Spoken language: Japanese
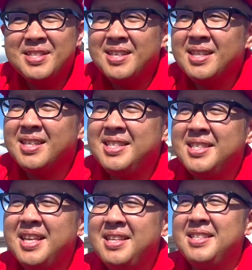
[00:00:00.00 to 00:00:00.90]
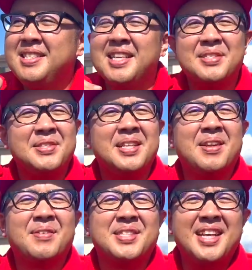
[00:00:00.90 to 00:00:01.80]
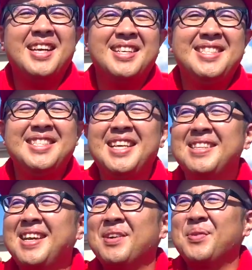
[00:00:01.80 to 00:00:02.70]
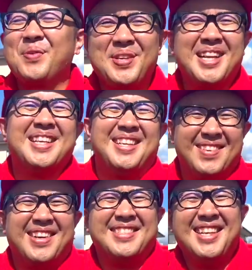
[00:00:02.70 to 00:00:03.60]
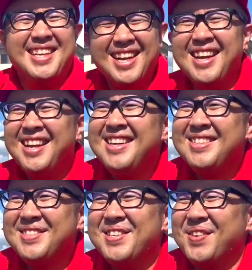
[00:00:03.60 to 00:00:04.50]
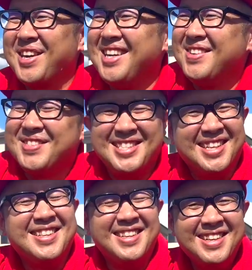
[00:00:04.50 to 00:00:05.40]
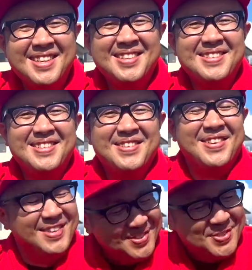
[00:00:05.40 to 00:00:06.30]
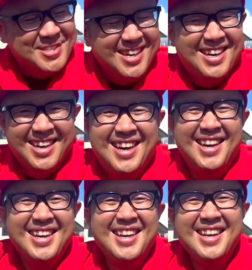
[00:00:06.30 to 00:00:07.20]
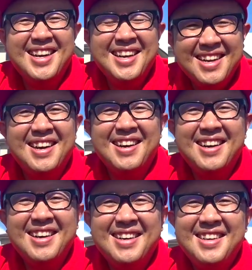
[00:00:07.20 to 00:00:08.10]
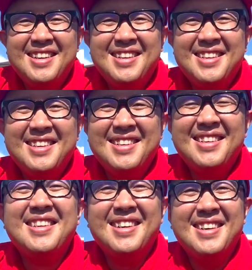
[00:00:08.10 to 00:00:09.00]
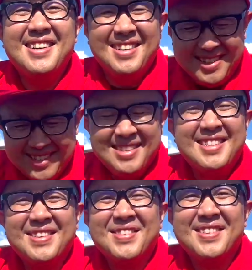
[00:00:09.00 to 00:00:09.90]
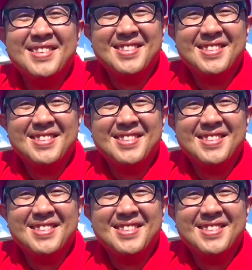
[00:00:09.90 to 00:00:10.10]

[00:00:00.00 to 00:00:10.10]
だんだん自然に近づいていく。あ、なるほど。なるほど。寄せてってるね。藤岡弘じゃあこれ、もうちょい、がなり入れたらちょっとね、ありがとう。